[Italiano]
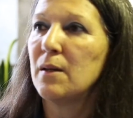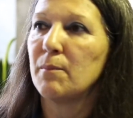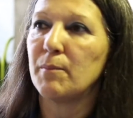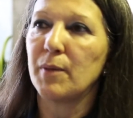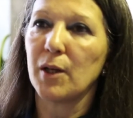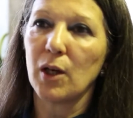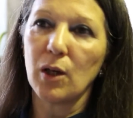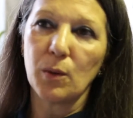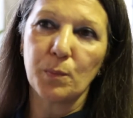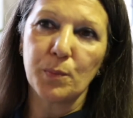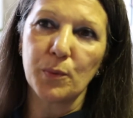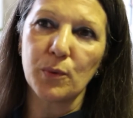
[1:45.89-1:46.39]

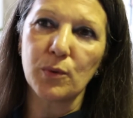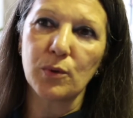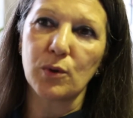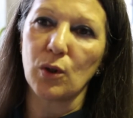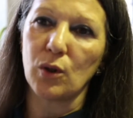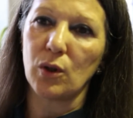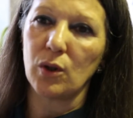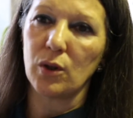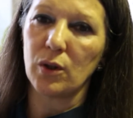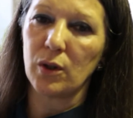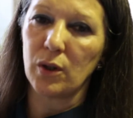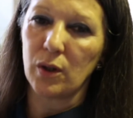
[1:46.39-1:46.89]
Però
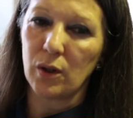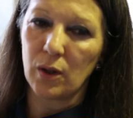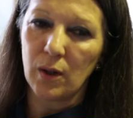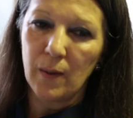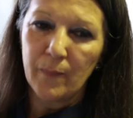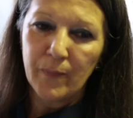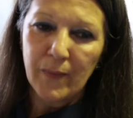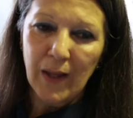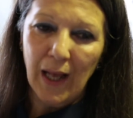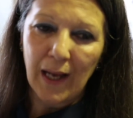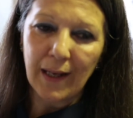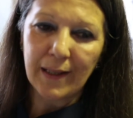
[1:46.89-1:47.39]
appunto eh,
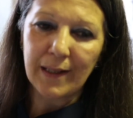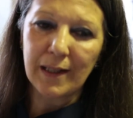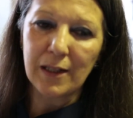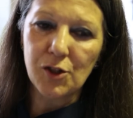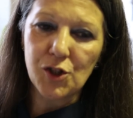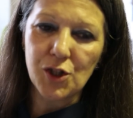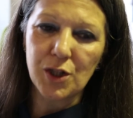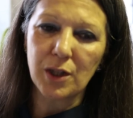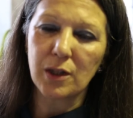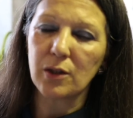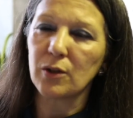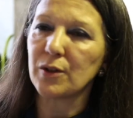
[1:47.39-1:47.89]
anche il
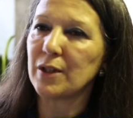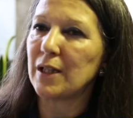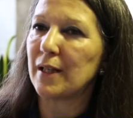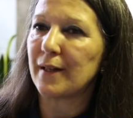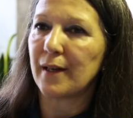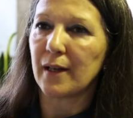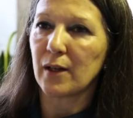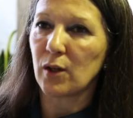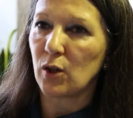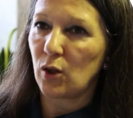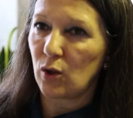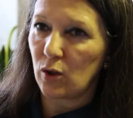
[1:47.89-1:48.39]
ciclo della
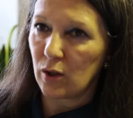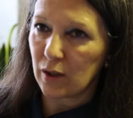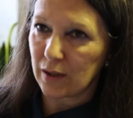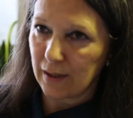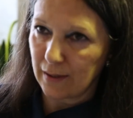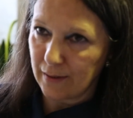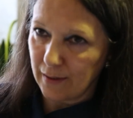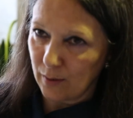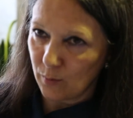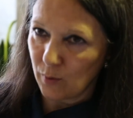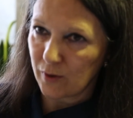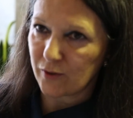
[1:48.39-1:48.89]

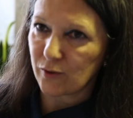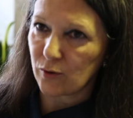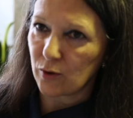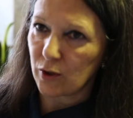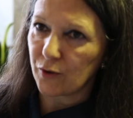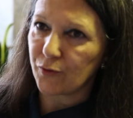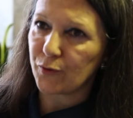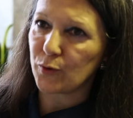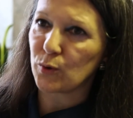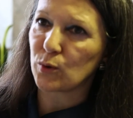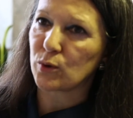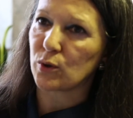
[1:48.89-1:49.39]
raccolta di questo
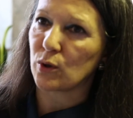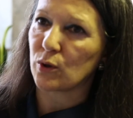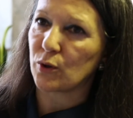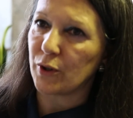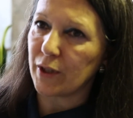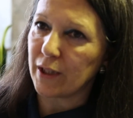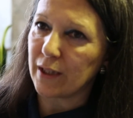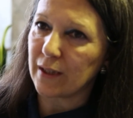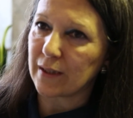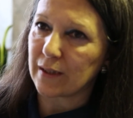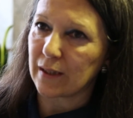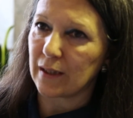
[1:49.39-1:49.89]
rifiuto
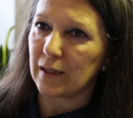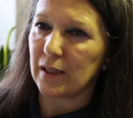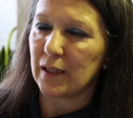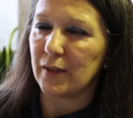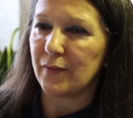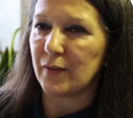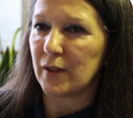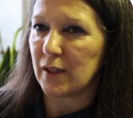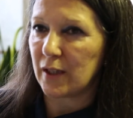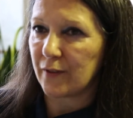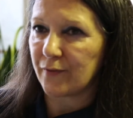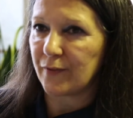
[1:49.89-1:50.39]
con Italy
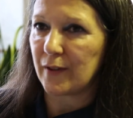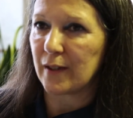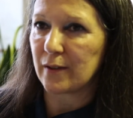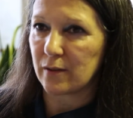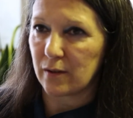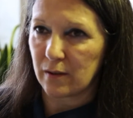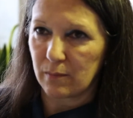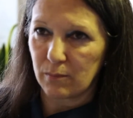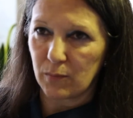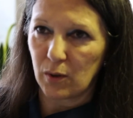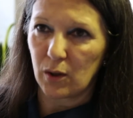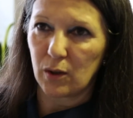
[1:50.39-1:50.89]
viene
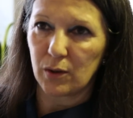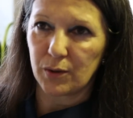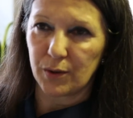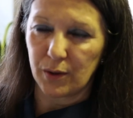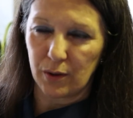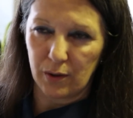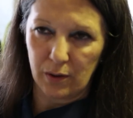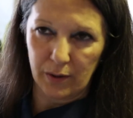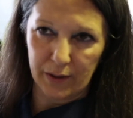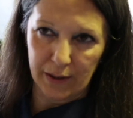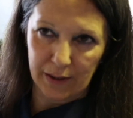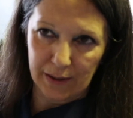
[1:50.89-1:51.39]
fatto in
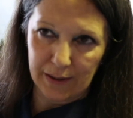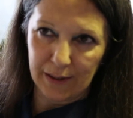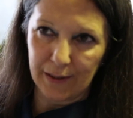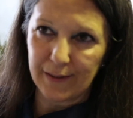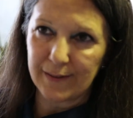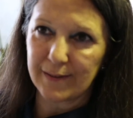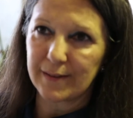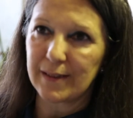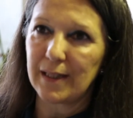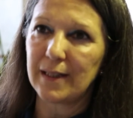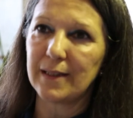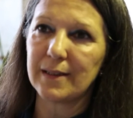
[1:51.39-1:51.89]
modo
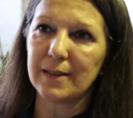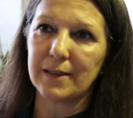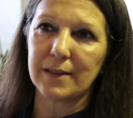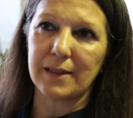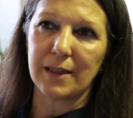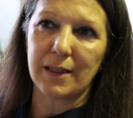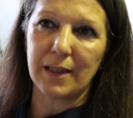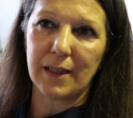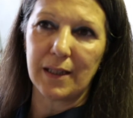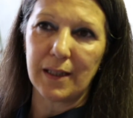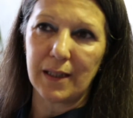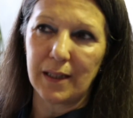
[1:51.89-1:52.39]

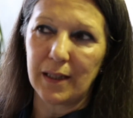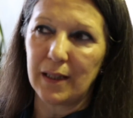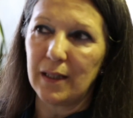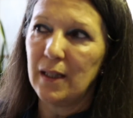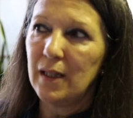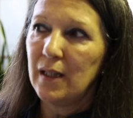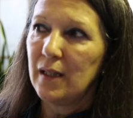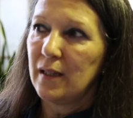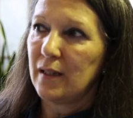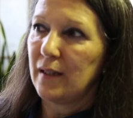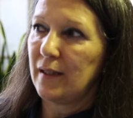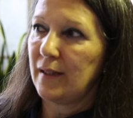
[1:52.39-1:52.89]
interessante e
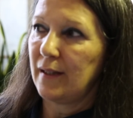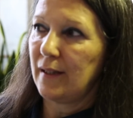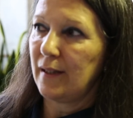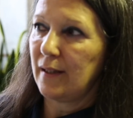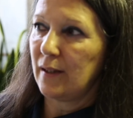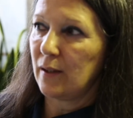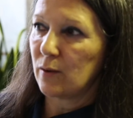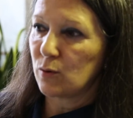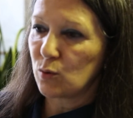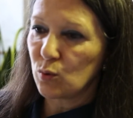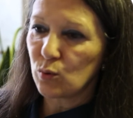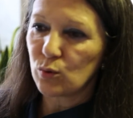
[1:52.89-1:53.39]

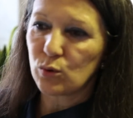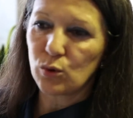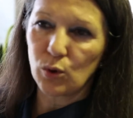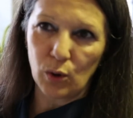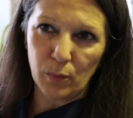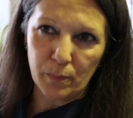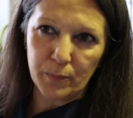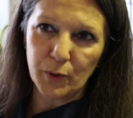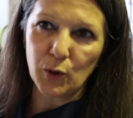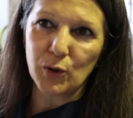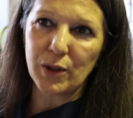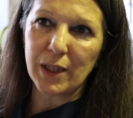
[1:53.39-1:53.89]
eh,
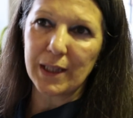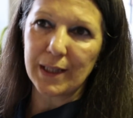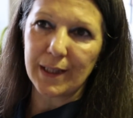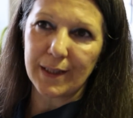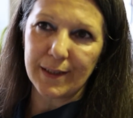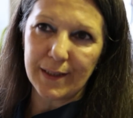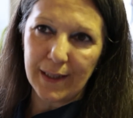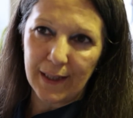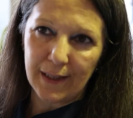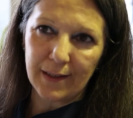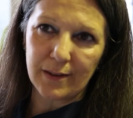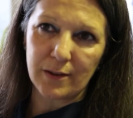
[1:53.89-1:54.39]
tutto
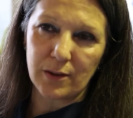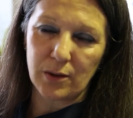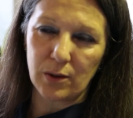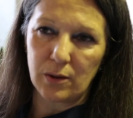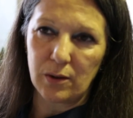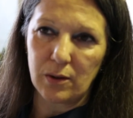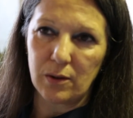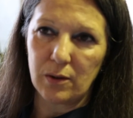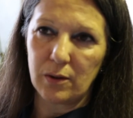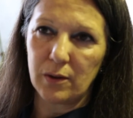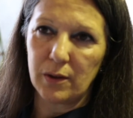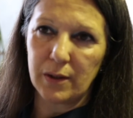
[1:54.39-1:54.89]

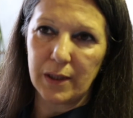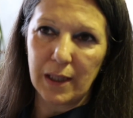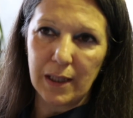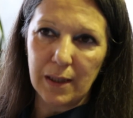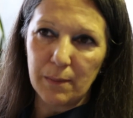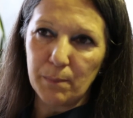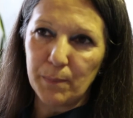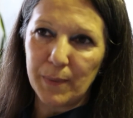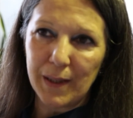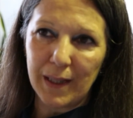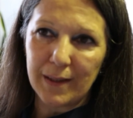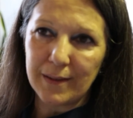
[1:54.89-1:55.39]
biodegradato negli
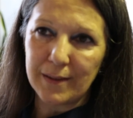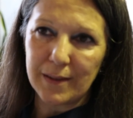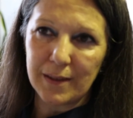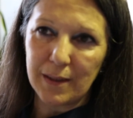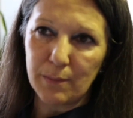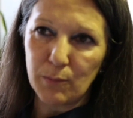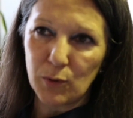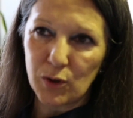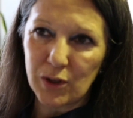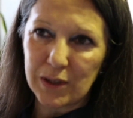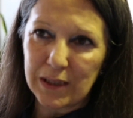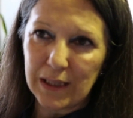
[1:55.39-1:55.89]
impianti
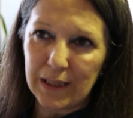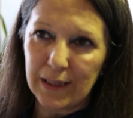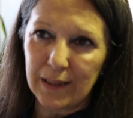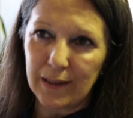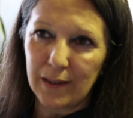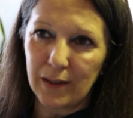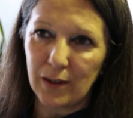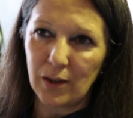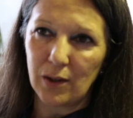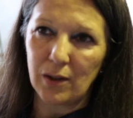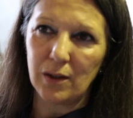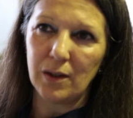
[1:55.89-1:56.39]
di
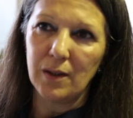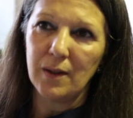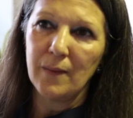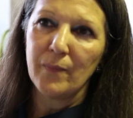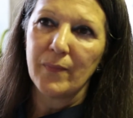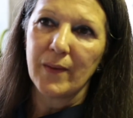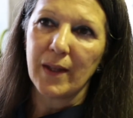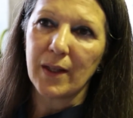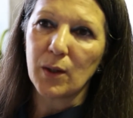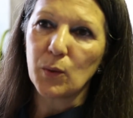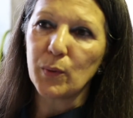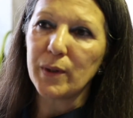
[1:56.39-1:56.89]
Montello
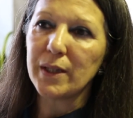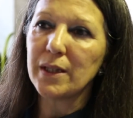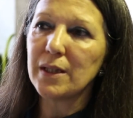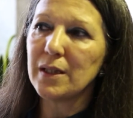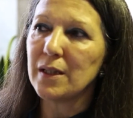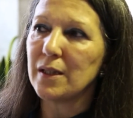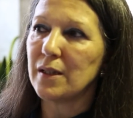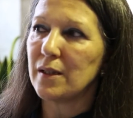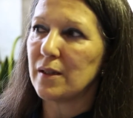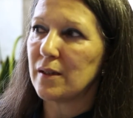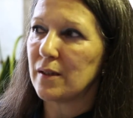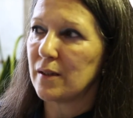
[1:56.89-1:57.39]
e
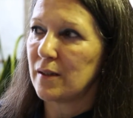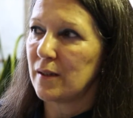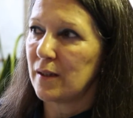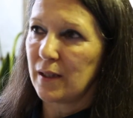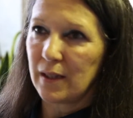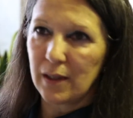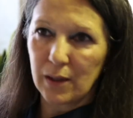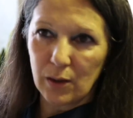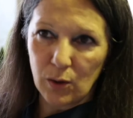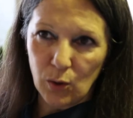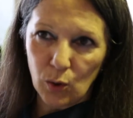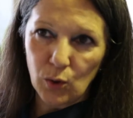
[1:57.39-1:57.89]
quindi
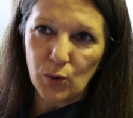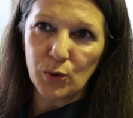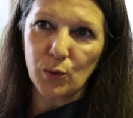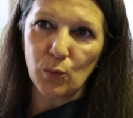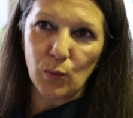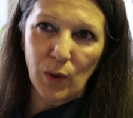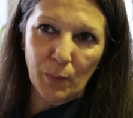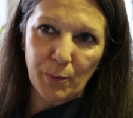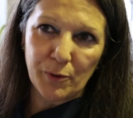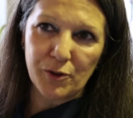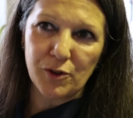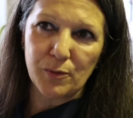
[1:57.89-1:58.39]
eh, con
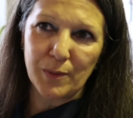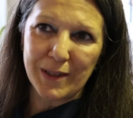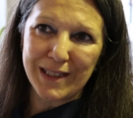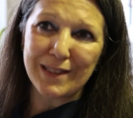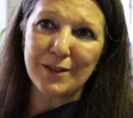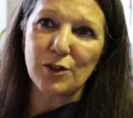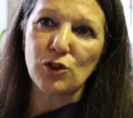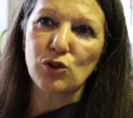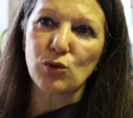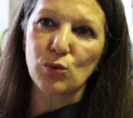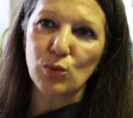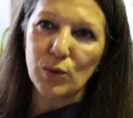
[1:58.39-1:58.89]
una possibilità
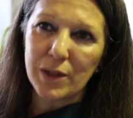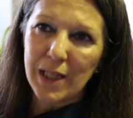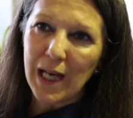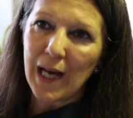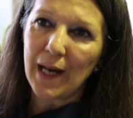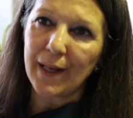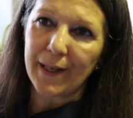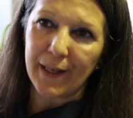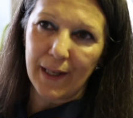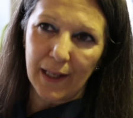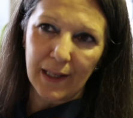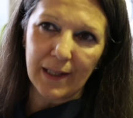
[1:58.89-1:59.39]
di
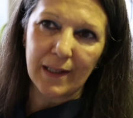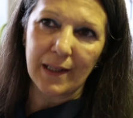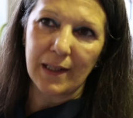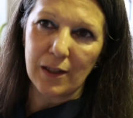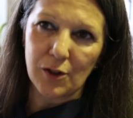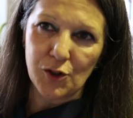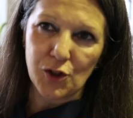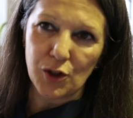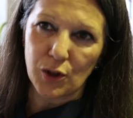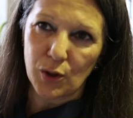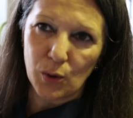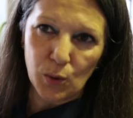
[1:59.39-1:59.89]
studiare anche
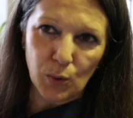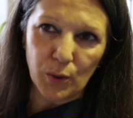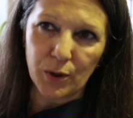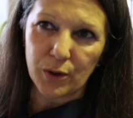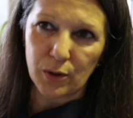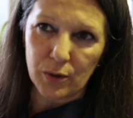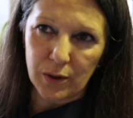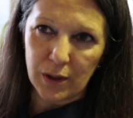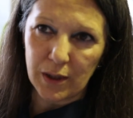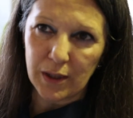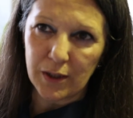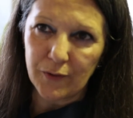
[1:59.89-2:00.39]
il
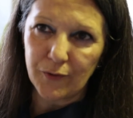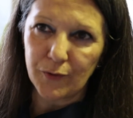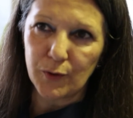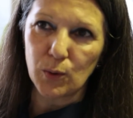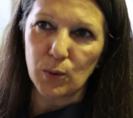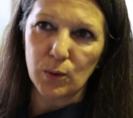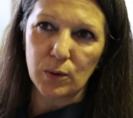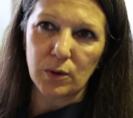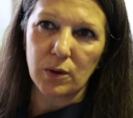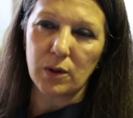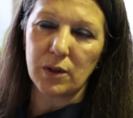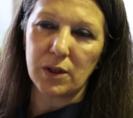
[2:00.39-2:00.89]
circuito del
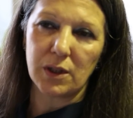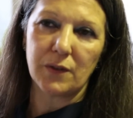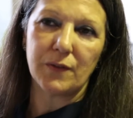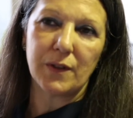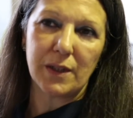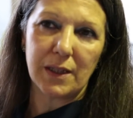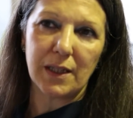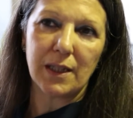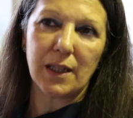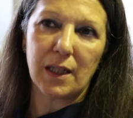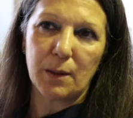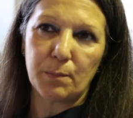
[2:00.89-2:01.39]
rifiuto e di
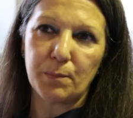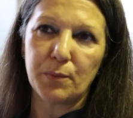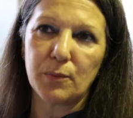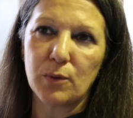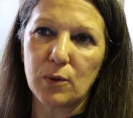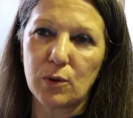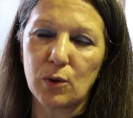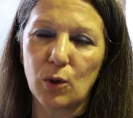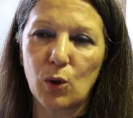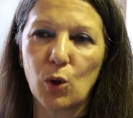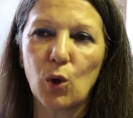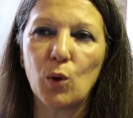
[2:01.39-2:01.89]
vedere
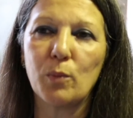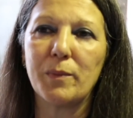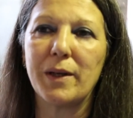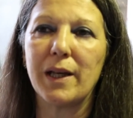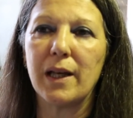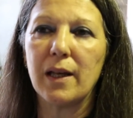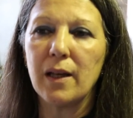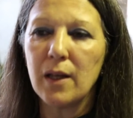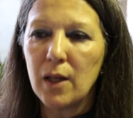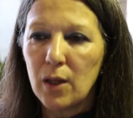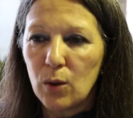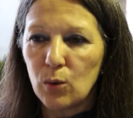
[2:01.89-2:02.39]
appunto
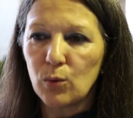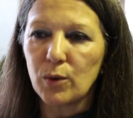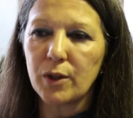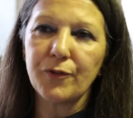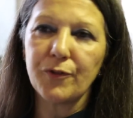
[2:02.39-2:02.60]
come un